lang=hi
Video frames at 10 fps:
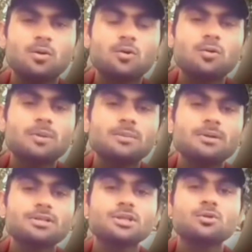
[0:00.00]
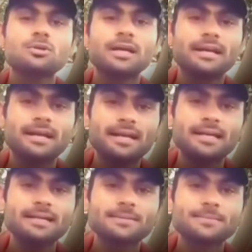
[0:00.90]
और वो अपने बच्चे को कह रहा
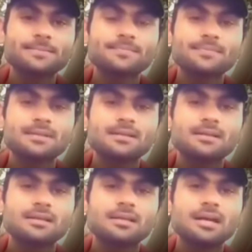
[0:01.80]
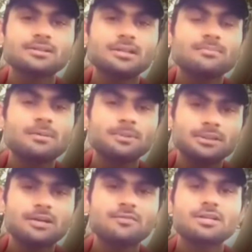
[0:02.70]
है क्या जब मैं
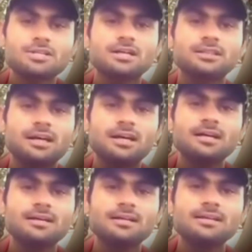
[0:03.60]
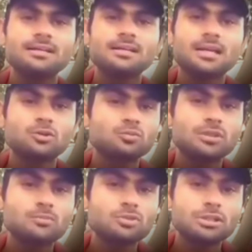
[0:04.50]
पंद्रह वर्ष का था क्या
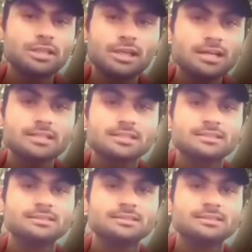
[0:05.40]
तुमने मुझे देखा नहीं